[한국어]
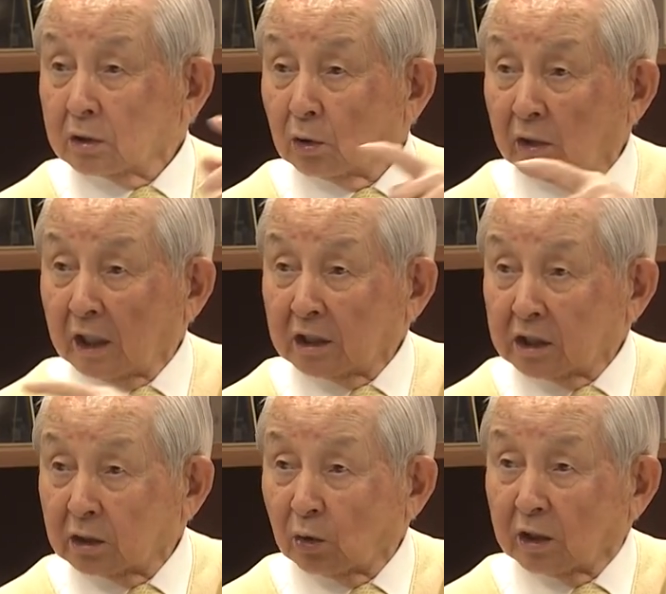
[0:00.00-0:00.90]
소양
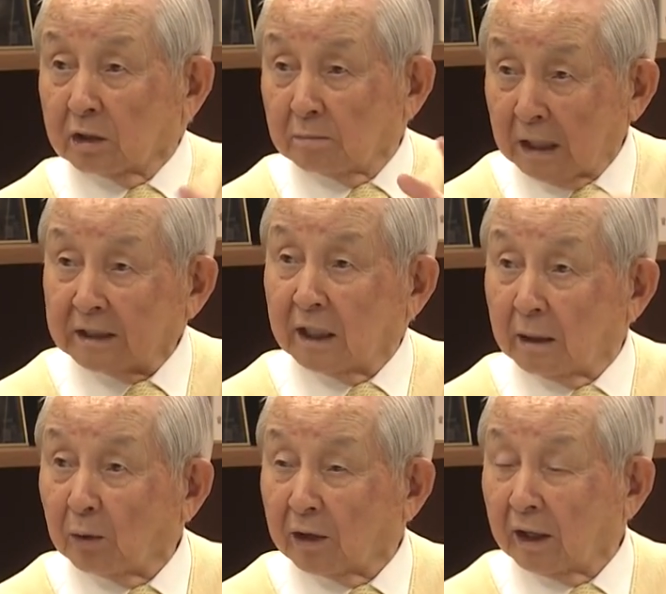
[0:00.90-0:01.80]
씨 노래 좀 많이
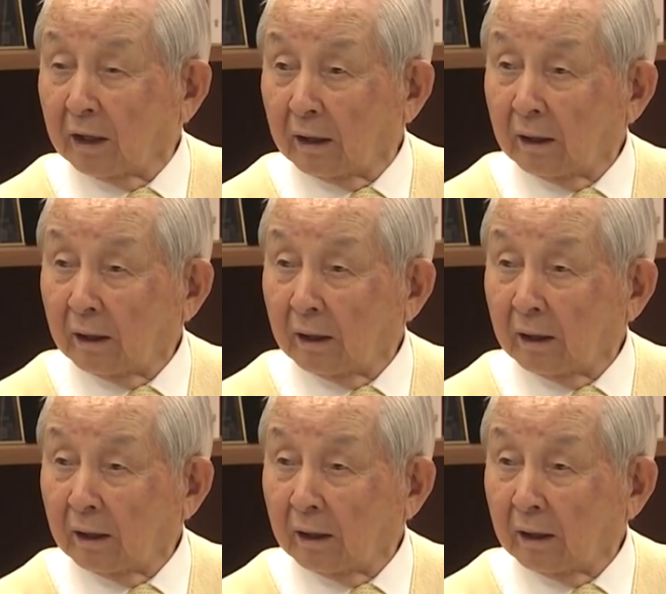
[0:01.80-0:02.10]
내보내. 네.